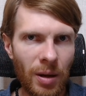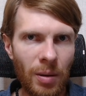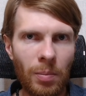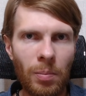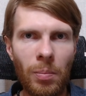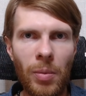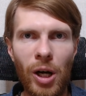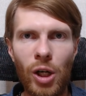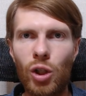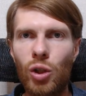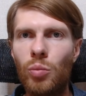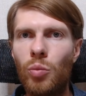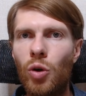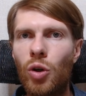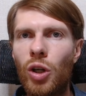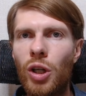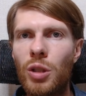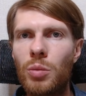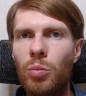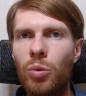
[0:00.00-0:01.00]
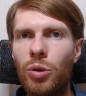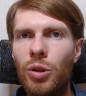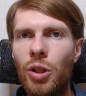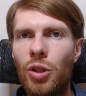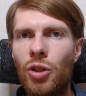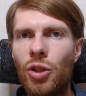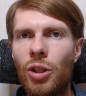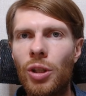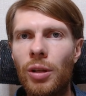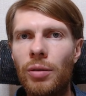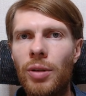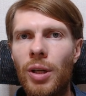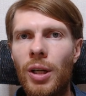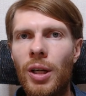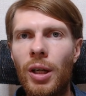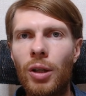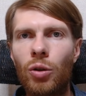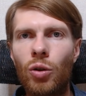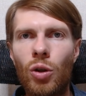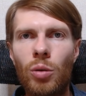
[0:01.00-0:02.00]
Машу мог разбудить человек,
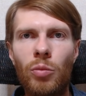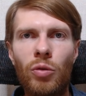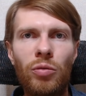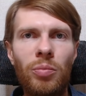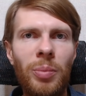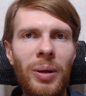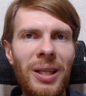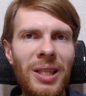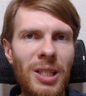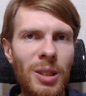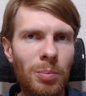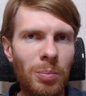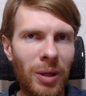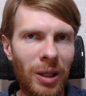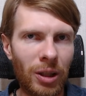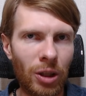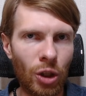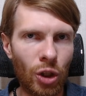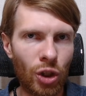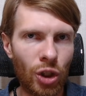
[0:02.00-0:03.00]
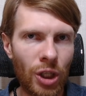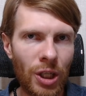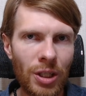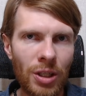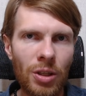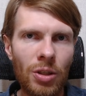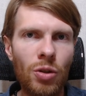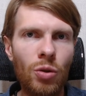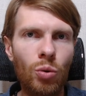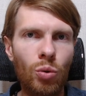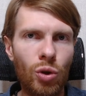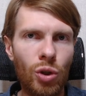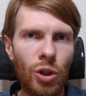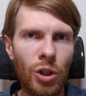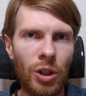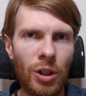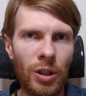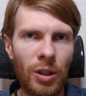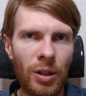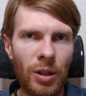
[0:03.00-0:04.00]
которому в принципе отношения не
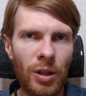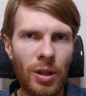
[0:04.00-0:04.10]
нужны.